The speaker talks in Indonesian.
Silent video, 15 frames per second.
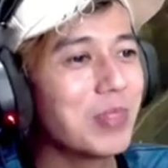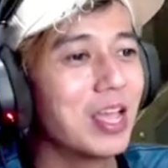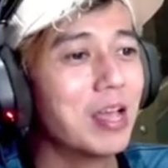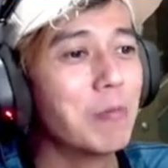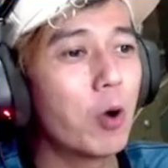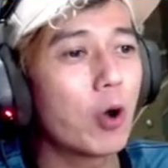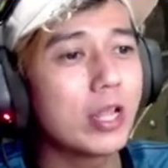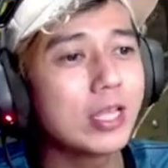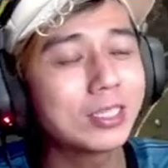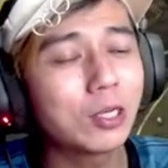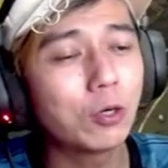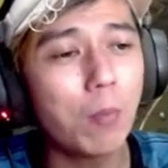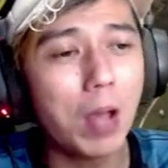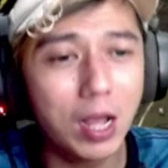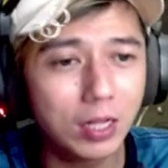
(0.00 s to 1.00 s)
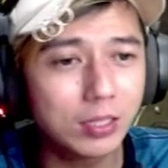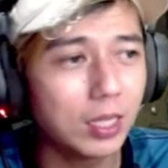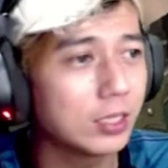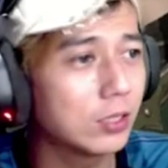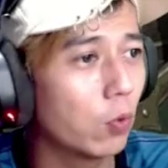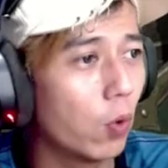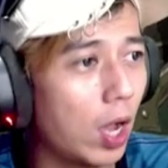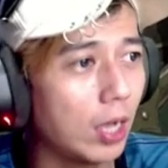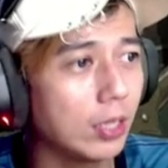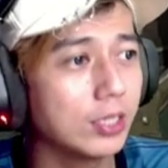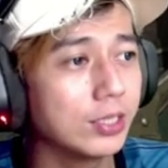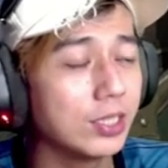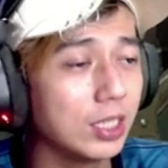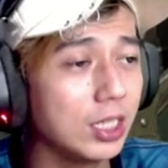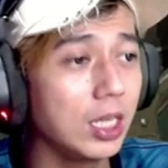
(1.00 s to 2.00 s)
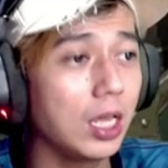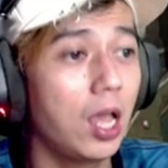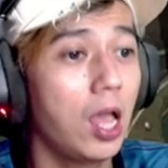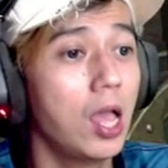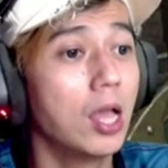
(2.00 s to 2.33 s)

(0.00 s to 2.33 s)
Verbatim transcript: Pokoknya seru banget guys gua di sini